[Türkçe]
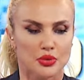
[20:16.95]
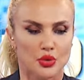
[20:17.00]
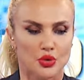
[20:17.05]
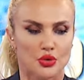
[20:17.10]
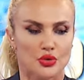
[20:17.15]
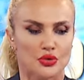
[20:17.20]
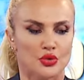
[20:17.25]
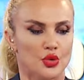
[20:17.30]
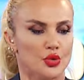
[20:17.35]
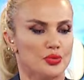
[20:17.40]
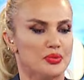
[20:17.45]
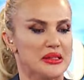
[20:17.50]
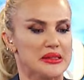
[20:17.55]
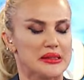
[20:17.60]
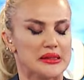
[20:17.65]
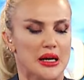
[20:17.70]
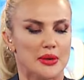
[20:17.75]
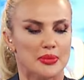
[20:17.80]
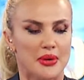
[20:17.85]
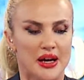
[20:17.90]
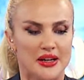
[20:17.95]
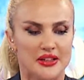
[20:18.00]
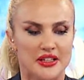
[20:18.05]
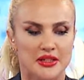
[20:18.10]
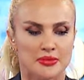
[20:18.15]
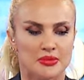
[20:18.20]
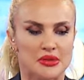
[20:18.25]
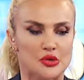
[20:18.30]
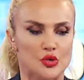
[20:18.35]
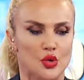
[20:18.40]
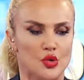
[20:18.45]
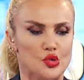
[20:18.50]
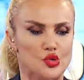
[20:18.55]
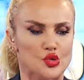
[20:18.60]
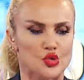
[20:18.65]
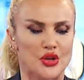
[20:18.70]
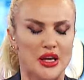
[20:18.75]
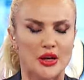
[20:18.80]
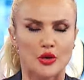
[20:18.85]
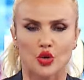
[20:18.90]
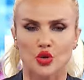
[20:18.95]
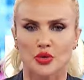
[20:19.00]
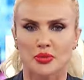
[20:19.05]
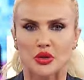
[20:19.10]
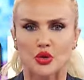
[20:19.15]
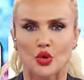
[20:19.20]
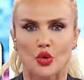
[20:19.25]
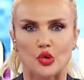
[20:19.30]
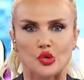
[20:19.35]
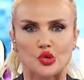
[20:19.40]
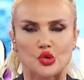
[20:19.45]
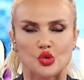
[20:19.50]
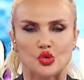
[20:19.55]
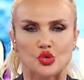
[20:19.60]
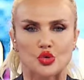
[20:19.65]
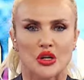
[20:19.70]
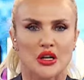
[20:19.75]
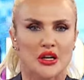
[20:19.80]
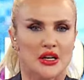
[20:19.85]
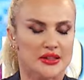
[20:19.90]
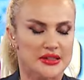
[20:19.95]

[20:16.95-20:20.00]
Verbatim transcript: Bunu biz haberlerimizde olsun, ekonomide olsun,